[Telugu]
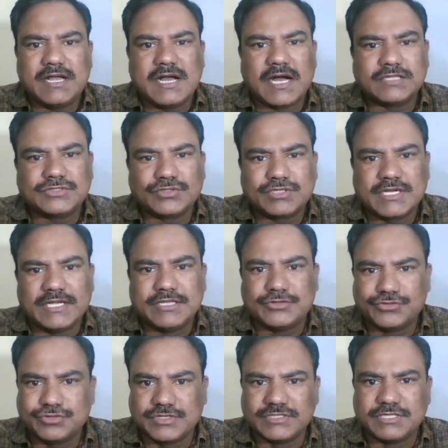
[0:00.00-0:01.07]
ఆతృతగా
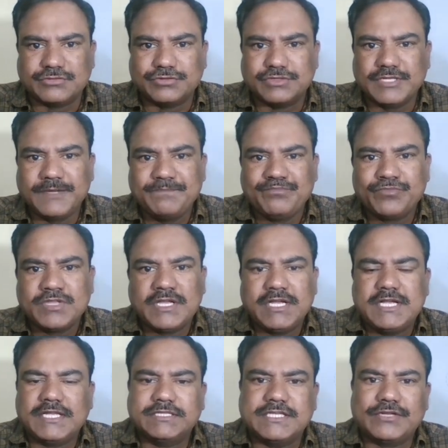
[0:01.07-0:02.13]
ఎదురుచూడడం జరుగుతుంది
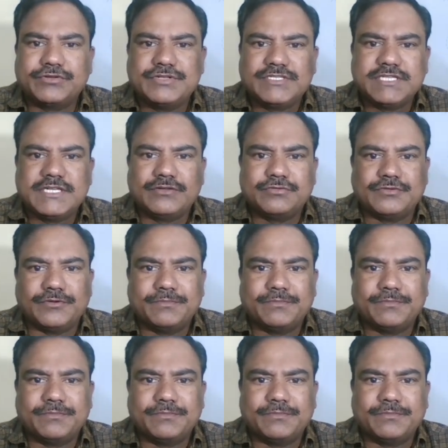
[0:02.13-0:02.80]
దీని గురించి నేను